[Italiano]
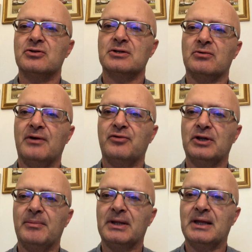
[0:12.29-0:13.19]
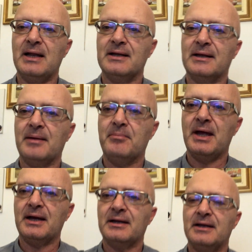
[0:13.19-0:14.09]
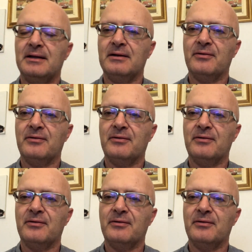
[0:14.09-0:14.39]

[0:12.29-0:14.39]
cosa qua fondamentale che Marilyn